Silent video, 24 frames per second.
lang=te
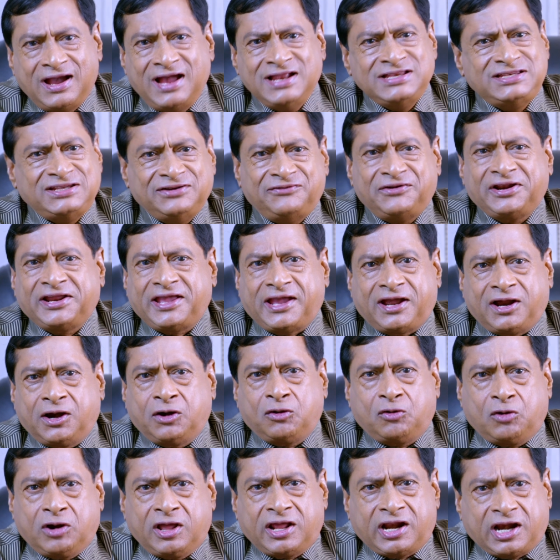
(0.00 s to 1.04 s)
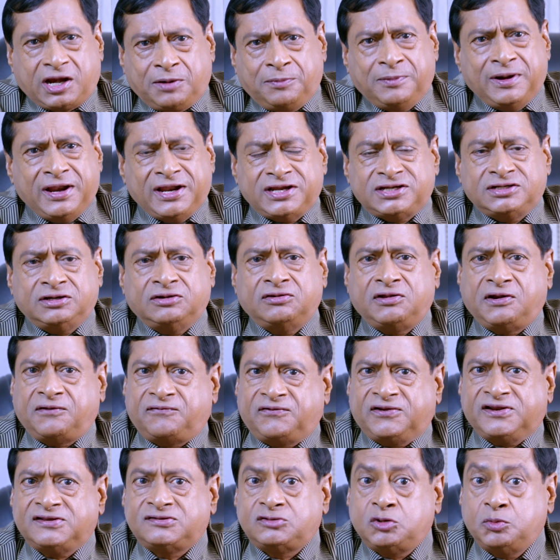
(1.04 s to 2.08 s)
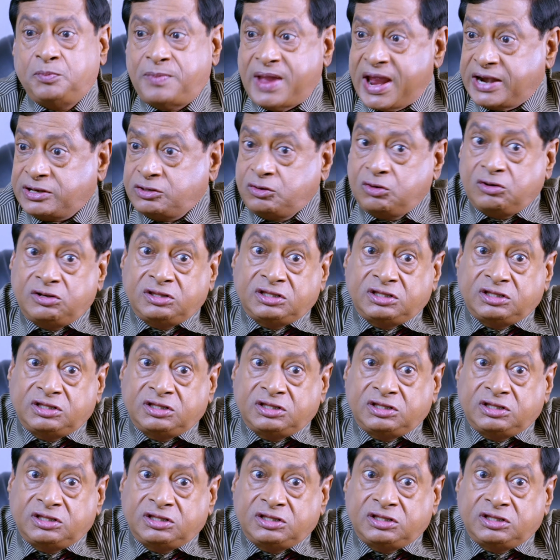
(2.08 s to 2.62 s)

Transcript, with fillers: కానీ చివరికి ఎక్కడ కూడా రికమెండేషన్లు రిఫరెన్స్లు బ్యాక్